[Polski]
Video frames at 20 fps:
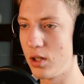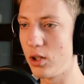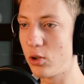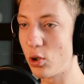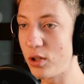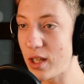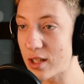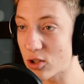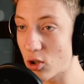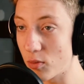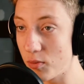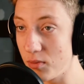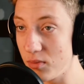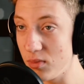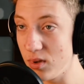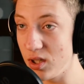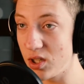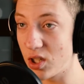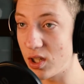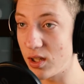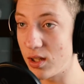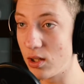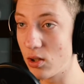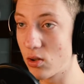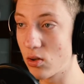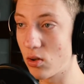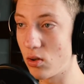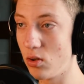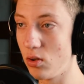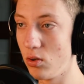Czyli to nie są miśki,
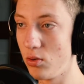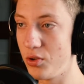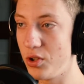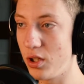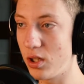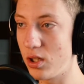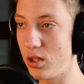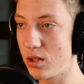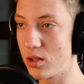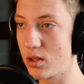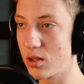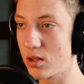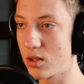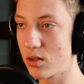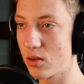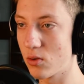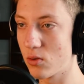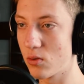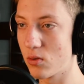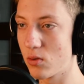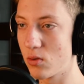tylko ludziki z